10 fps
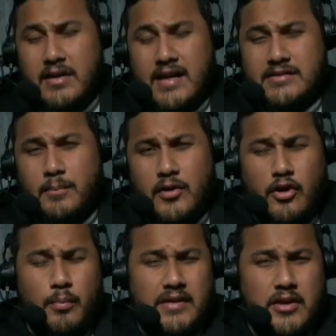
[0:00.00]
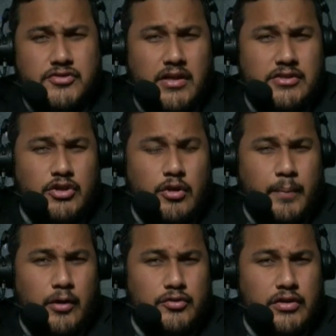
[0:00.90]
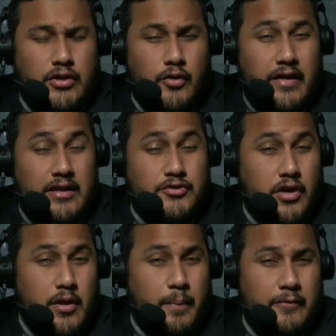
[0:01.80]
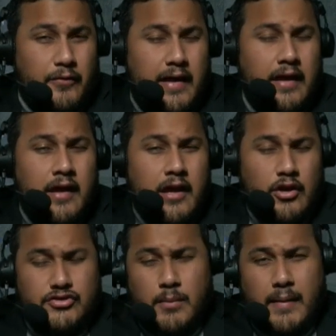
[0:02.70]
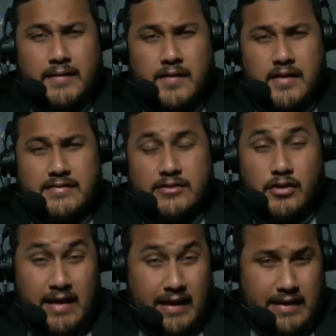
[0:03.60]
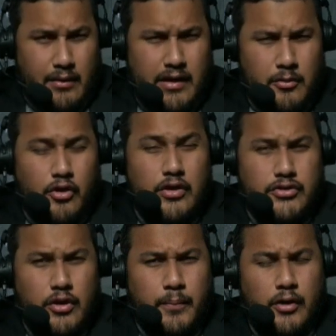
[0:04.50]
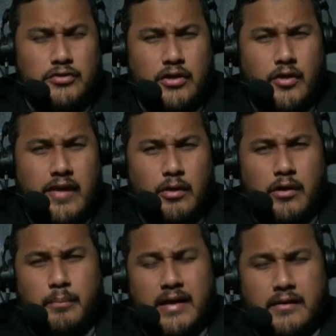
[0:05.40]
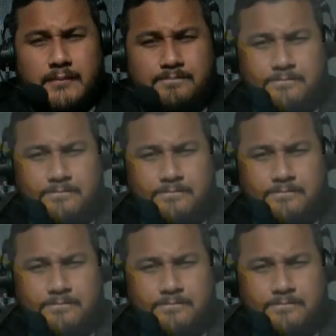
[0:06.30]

gracias por acompañarnos en el show de pronóstico de la los Big Five. No se parte de la sintonía, que ya venimos con el show de pronóstico de Laura El